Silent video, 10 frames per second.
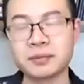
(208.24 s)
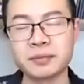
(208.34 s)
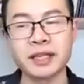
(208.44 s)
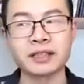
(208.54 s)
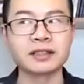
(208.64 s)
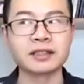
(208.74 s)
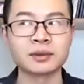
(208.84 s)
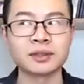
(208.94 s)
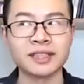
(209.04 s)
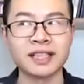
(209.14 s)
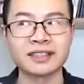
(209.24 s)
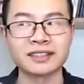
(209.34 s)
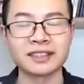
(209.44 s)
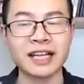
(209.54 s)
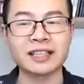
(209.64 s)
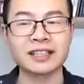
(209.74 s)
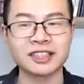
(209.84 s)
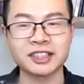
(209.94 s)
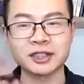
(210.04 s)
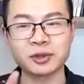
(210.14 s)
每个国家可能它
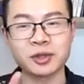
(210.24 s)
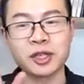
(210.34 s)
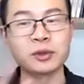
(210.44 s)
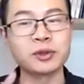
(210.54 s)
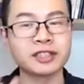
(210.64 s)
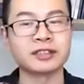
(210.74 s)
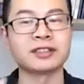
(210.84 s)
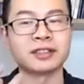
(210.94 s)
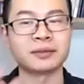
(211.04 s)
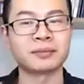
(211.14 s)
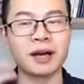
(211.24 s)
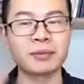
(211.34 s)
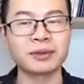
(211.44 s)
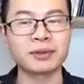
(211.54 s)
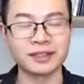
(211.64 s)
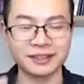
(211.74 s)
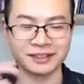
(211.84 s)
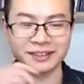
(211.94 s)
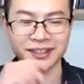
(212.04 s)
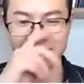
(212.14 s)
喜流行的 popular，
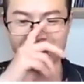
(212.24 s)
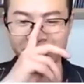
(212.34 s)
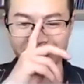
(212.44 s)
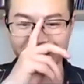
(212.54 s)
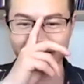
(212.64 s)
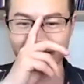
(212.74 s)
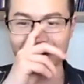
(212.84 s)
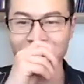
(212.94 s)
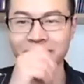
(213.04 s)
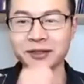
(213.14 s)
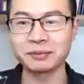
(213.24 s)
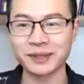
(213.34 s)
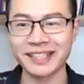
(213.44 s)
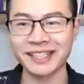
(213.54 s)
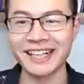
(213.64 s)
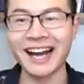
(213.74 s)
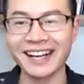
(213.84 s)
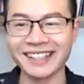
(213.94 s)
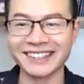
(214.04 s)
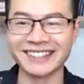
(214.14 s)
嗯，activity 可能不一
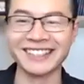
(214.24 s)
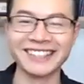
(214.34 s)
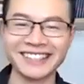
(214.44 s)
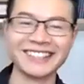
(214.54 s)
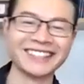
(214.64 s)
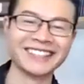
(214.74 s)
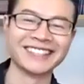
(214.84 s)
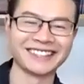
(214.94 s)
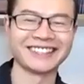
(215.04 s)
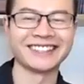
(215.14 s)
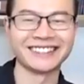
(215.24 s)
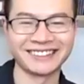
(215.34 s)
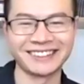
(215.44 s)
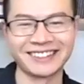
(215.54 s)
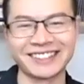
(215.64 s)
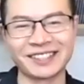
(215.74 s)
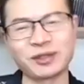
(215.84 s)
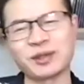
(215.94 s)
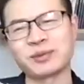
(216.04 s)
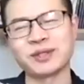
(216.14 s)
样，嗯，
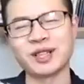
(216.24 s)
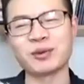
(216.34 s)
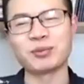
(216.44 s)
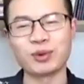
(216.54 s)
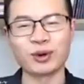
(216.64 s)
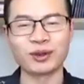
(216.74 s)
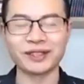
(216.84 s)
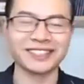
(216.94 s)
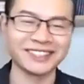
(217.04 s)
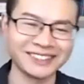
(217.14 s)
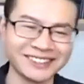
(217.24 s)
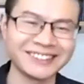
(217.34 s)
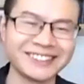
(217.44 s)
我比较 boring 啊。